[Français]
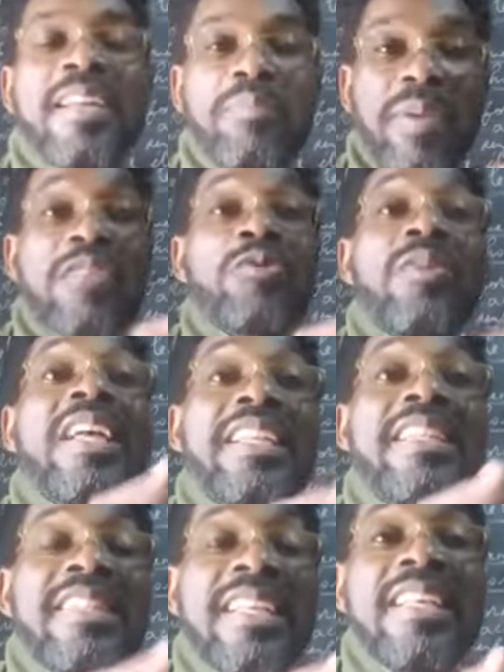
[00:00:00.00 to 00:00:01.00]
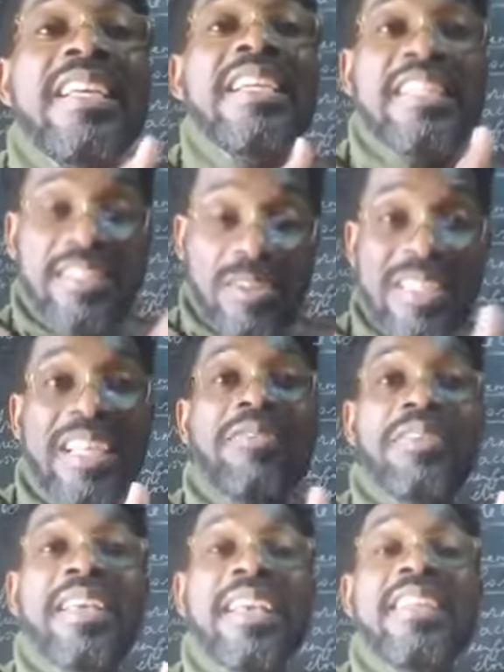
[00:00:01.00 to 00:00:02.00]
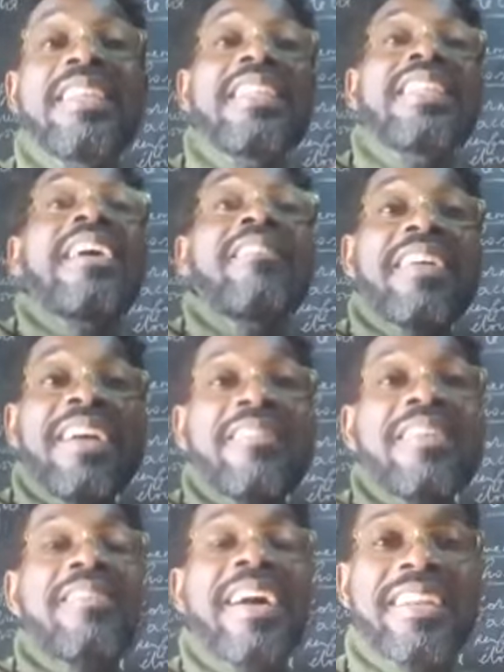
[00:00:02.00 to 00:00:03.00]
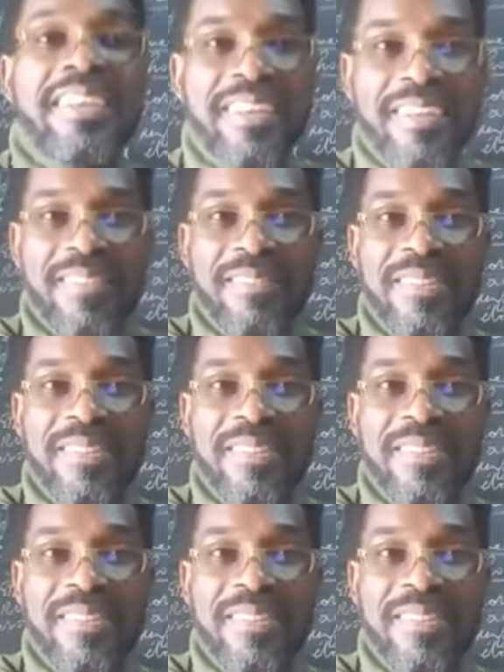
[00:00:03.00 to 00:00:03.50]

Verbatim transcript: les personnalités centrafricaines qui travaillent avec Wagner.